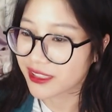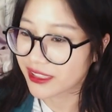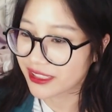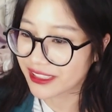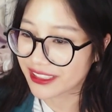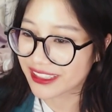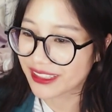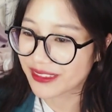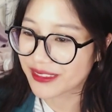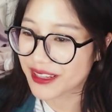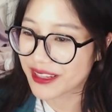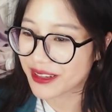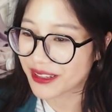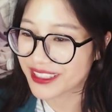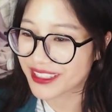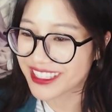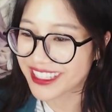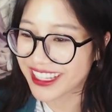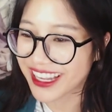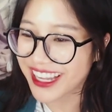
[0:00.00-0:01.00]
mình không thể
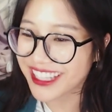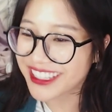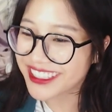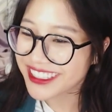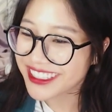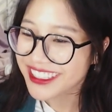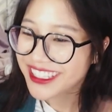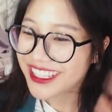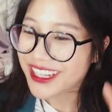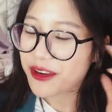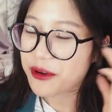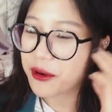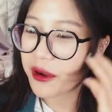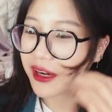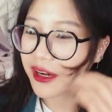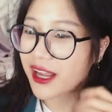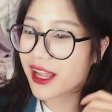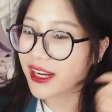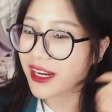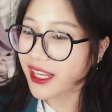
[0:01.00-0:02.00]
nói gì hết
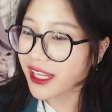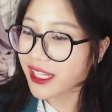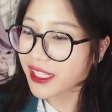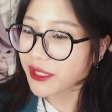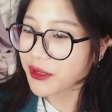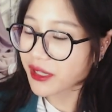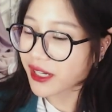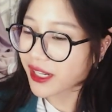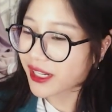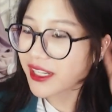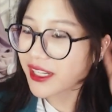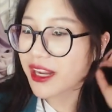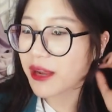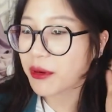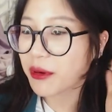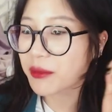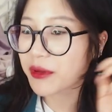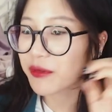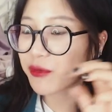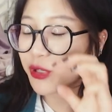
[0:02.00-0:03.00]
hoặc là đấy hoặc là khi nào
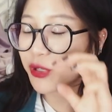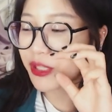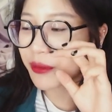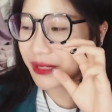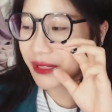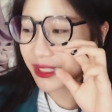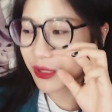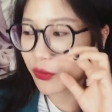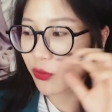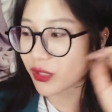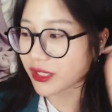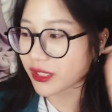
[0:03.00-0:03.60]
mà mình vui thì mình sẽ uống